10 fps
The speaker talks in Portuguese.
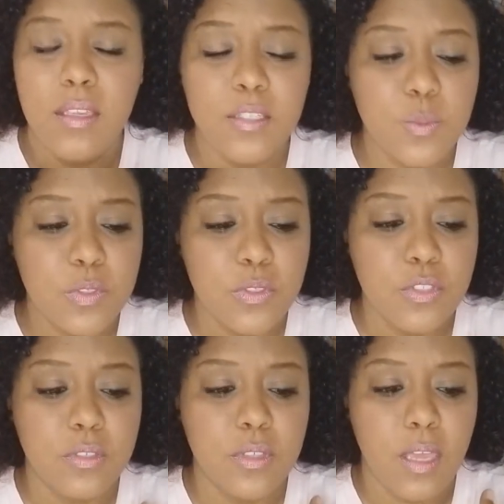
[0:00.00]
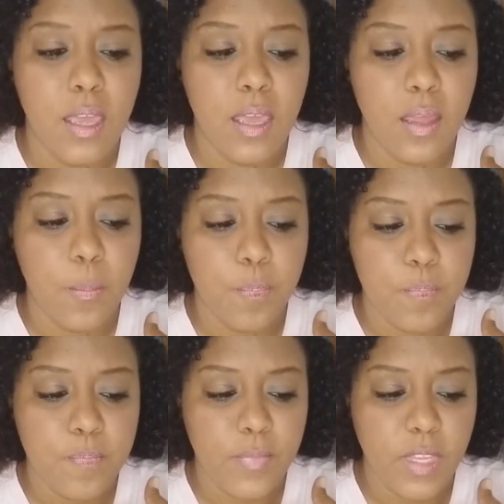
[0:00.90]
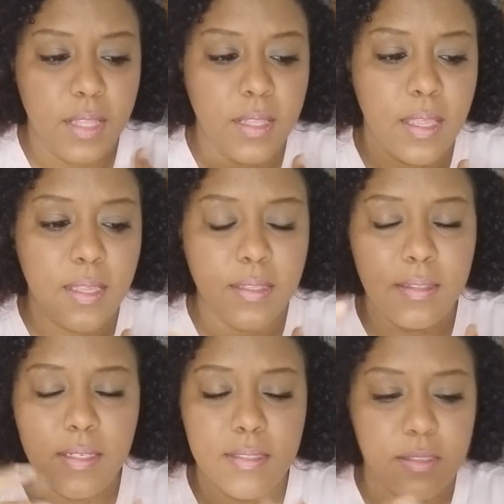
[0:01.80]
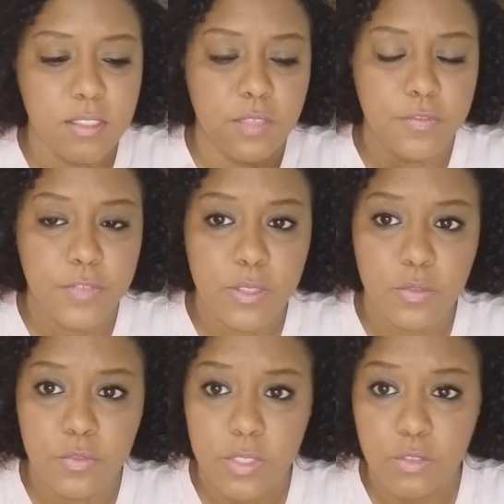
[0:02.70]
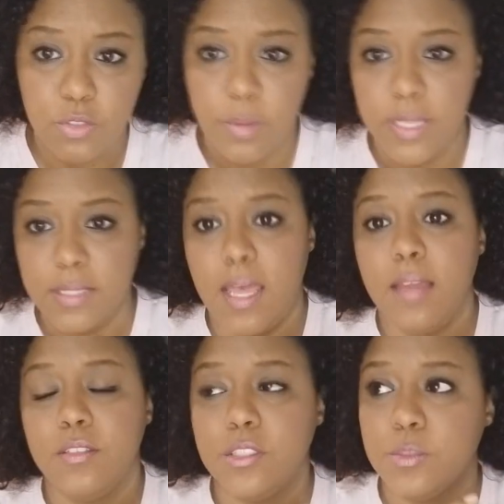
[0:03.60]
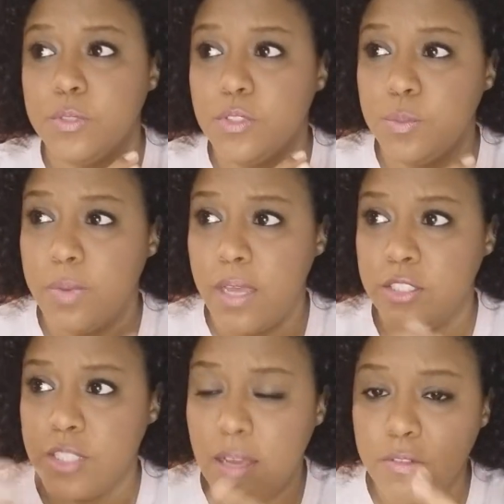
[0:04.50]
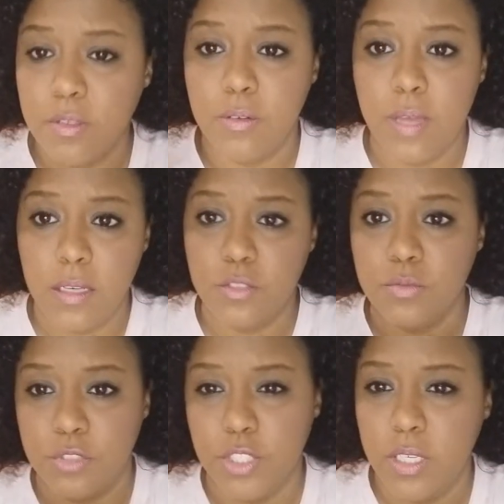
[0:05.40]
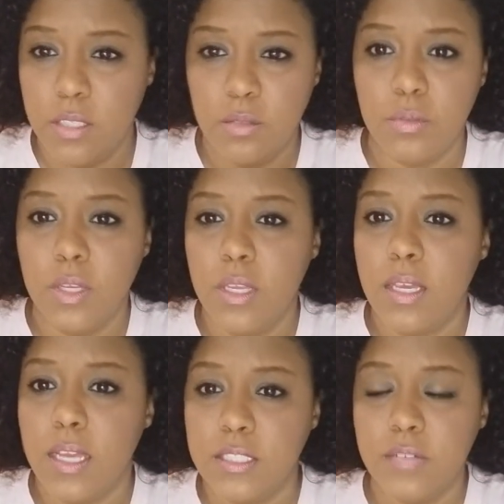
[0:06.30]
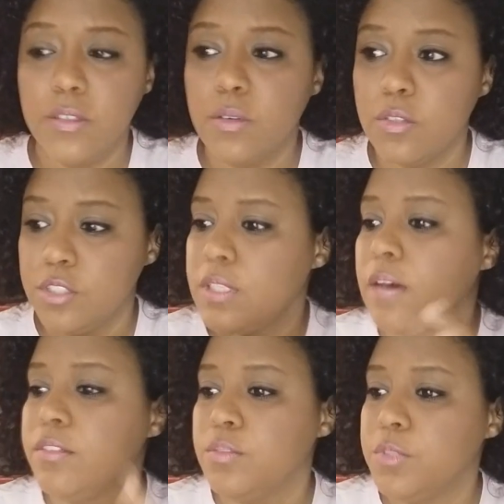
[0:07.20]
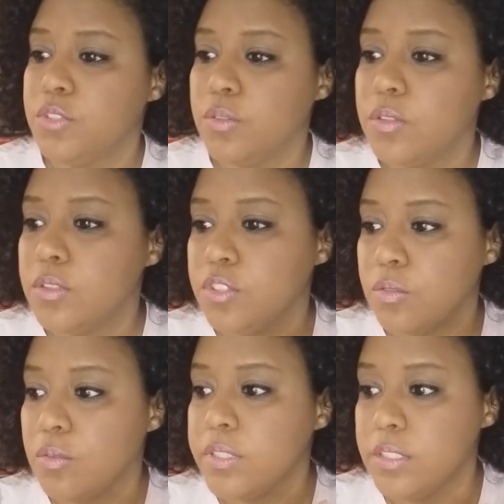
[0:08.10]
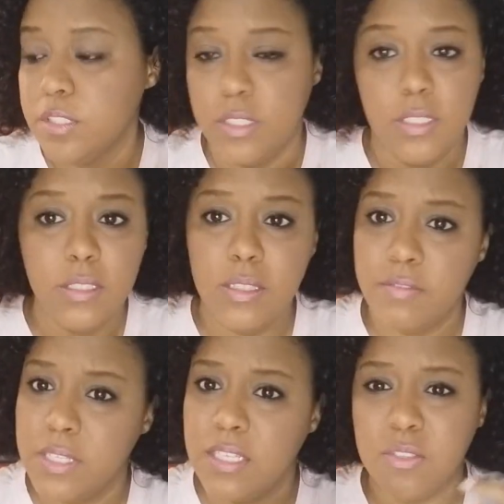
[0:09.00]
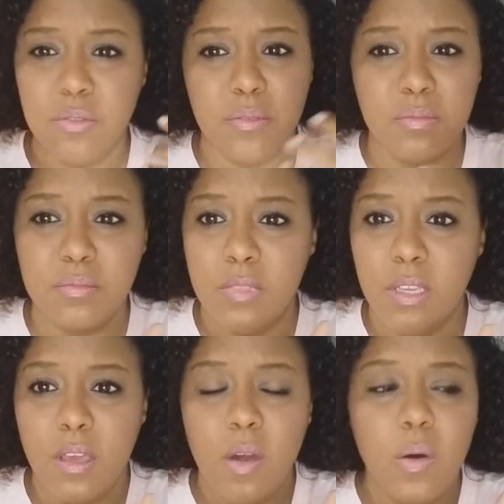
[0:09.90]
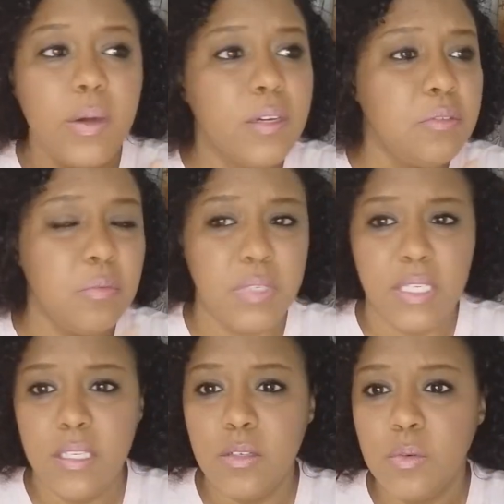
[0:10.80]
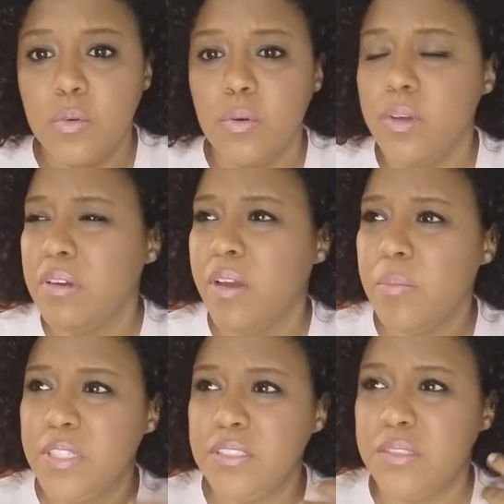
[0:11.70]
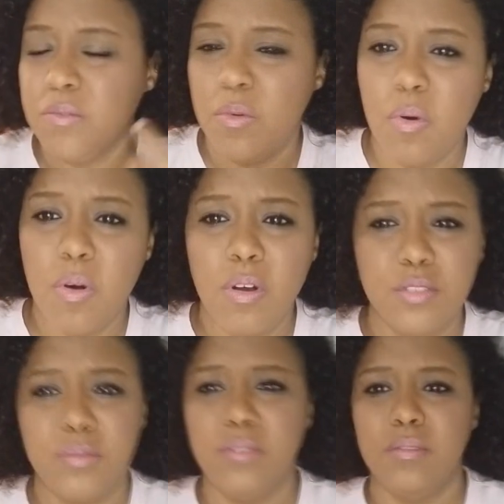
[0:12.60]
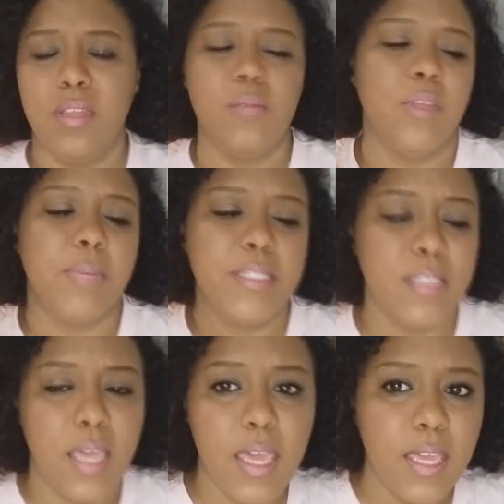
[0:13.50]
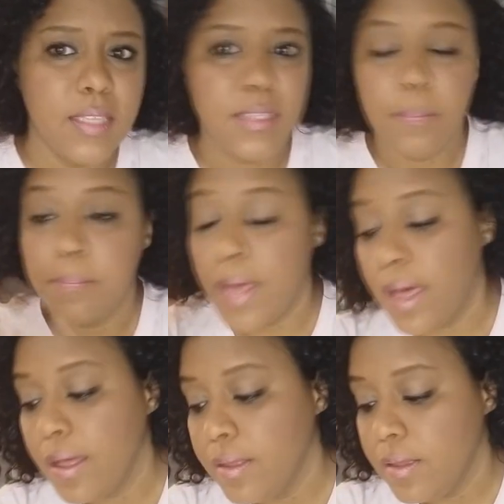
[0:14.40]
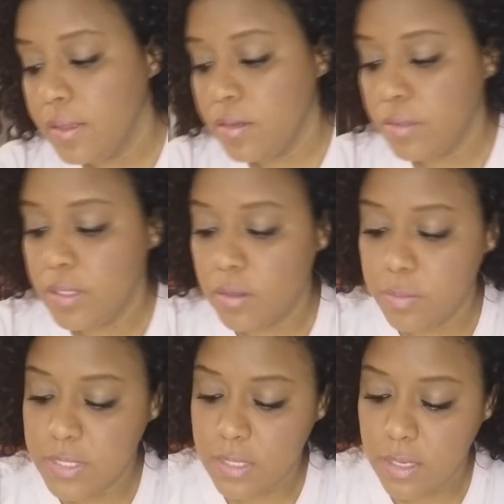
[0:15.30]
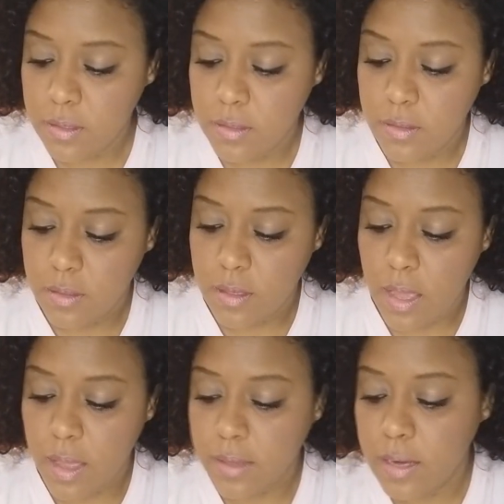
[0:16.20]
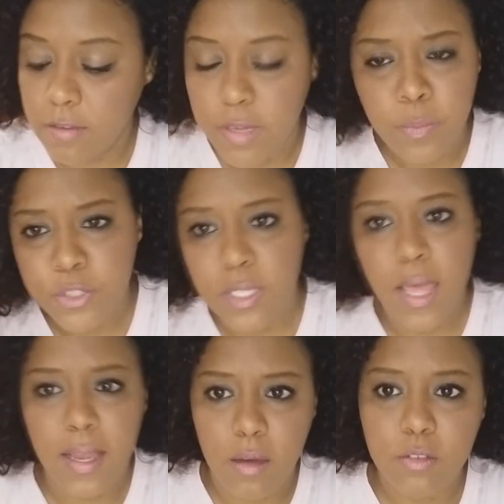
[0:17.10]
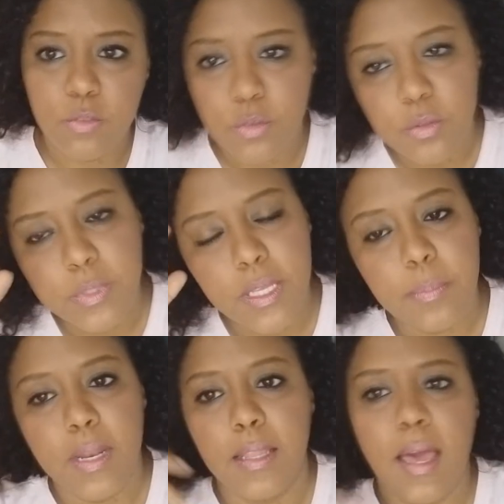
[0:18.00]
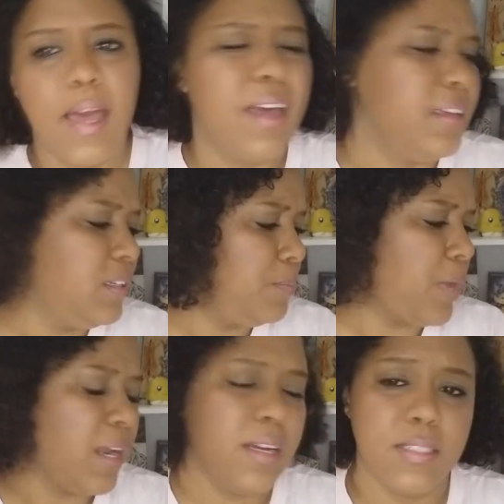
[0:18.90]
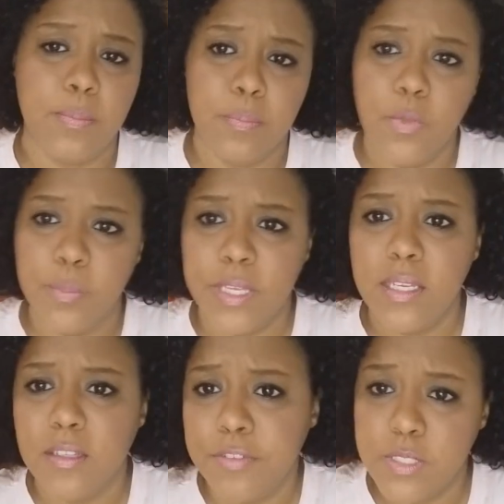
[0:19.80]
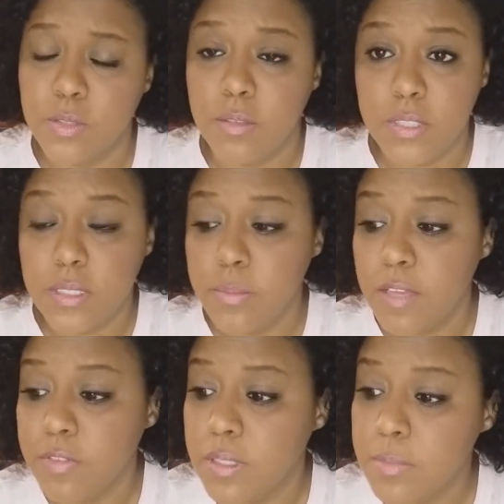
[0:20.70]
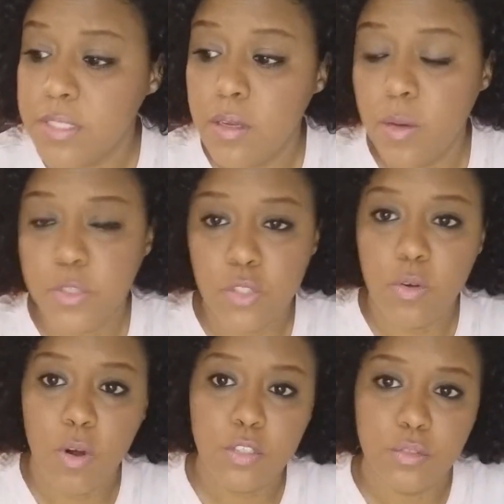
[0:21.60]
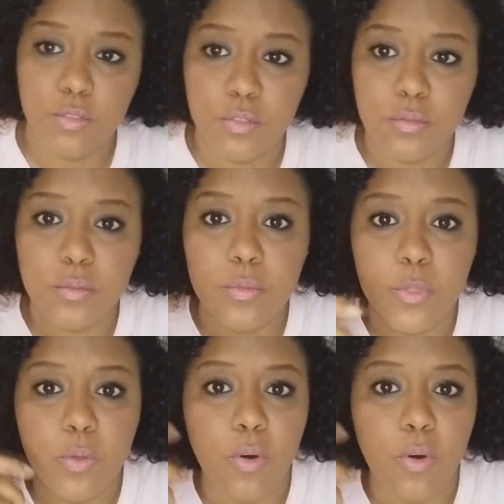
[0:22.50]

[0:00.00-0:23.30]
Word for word: E as pessoas é, é, é interessante ver, ver nos comentários que as pessoas achavam que eu era de um jeito, achavam que eu gostava de umas co de coisas que na verdade eu não. Ou eu não ligo, ou eu realmente não gosto, eu não tenho muita paciência, pá. E eu queria começar a gravar. Eu podia largar o YouTube, né, pra lá e parar com essa bobeira e fazer outra coisa da minha vida, mas eu realmente gosto de YouTube, eu